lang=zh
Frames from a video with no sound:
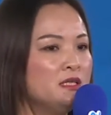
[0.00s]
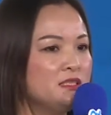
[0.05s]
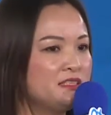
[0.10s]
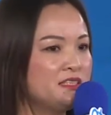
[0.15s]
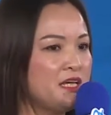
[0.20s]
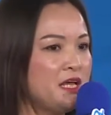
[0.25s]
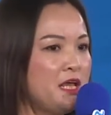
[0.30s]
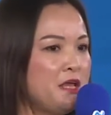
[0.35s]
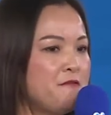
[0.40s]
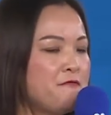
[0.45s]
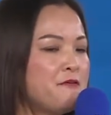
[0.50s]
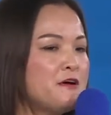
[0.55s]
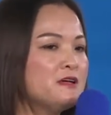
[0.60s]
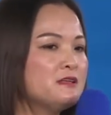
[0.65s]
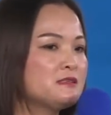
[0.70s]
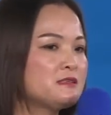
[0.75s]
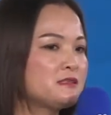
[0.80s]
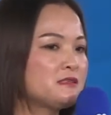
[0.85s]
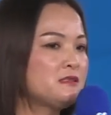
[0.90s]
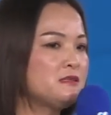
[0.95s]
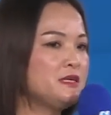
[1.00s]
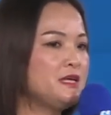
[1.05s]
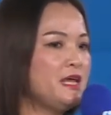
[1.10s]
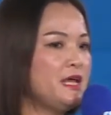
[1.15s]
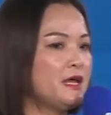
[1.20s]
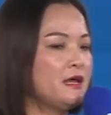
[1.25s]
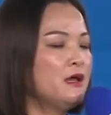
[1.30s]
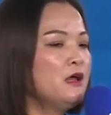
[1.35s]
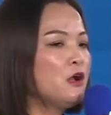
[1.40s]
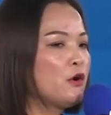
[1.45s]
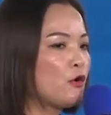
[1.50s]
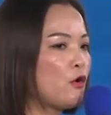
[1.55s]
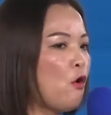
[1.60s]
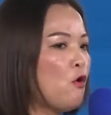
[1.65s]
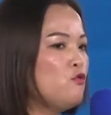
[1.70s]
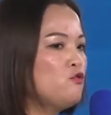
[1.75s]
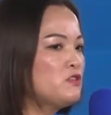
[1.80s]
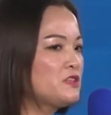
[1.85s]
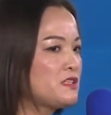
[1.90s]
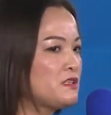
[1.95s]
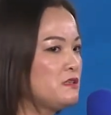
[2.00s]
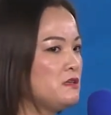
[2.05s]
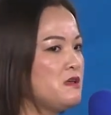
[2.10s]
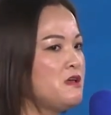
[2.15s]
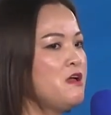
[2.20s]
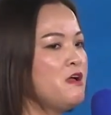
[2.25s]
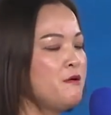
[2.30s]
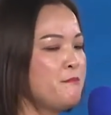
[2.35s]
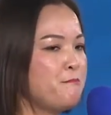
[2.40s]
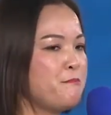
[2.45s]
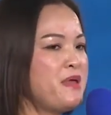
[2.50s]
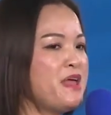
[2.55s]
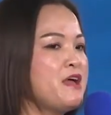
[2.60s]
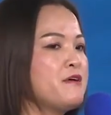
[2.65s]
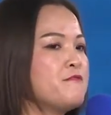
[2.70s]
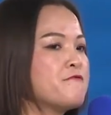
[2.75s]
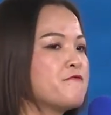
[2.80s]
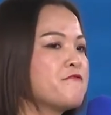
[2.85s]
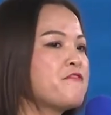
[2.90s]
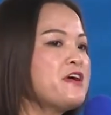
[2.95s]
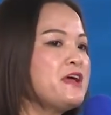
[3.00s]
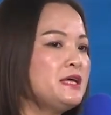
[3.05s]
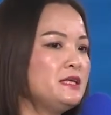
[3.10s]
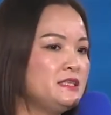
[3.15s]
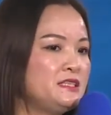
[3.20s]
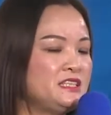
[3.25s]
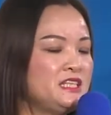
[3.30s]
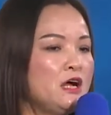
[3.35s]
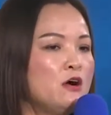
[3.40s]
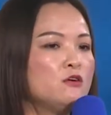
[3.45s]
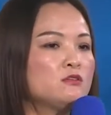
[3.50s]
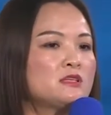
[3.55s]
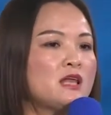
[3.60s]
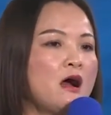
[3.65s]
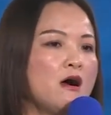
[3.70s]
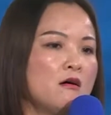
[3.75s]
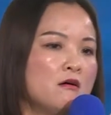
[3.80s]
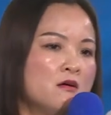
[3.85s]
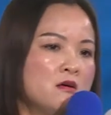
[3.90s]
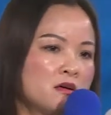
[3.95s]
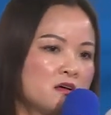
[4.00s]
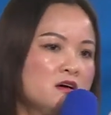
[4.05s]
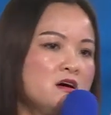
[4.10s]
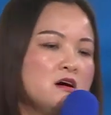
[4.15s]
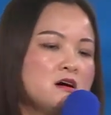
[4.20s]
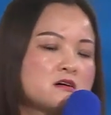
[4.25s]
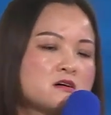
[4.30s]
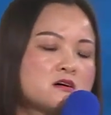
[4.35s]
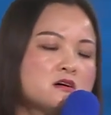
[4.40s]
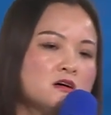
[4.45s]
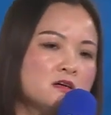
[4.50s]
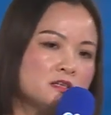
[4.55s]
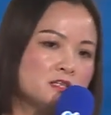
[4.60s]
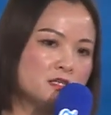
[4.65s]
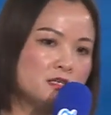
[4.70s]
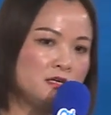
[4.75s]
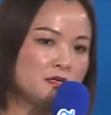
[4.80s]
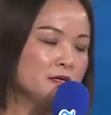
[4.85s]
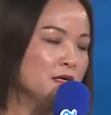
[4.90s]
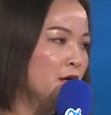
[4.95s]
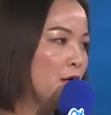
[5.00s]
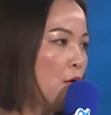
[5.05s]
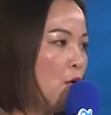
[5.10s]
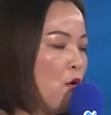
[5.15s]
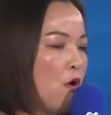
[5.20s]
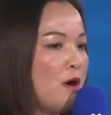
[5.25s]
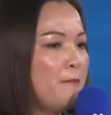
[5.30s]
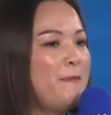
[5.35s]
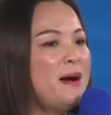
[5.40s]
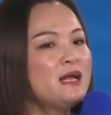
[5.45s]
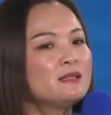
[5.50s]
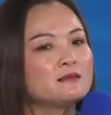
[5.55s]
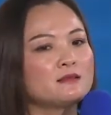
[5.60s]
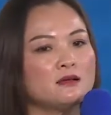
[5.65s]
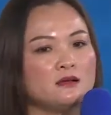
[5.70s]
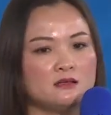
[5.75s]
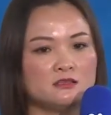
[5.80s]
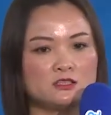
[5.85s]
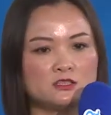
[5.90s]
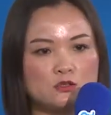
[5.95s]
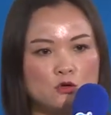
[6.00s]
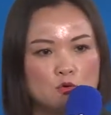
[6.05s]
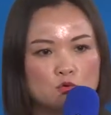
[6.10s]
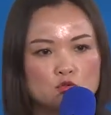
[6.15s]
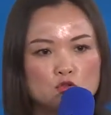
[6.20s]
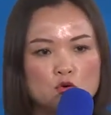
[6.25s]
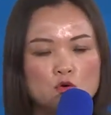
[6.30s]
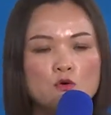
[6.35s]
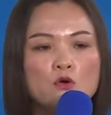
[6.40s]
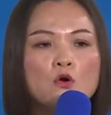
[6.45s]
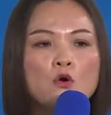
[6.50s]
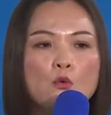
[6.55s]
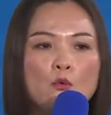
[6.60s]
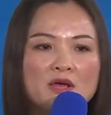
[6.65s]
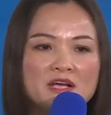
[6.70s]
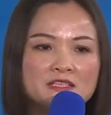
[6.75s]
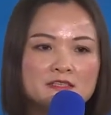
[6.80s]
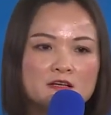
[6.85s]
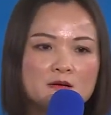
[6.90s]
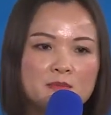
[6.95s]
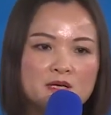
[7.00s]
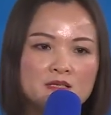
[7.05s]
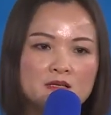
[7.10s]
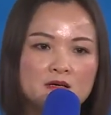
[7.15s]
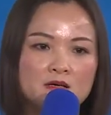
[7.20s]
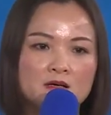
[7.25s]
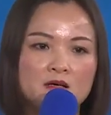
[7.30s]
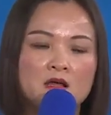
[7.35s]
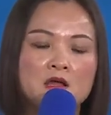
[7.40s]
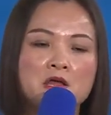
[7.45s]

这一份事业公司免费交到各个伙伴的手中，为什么呢？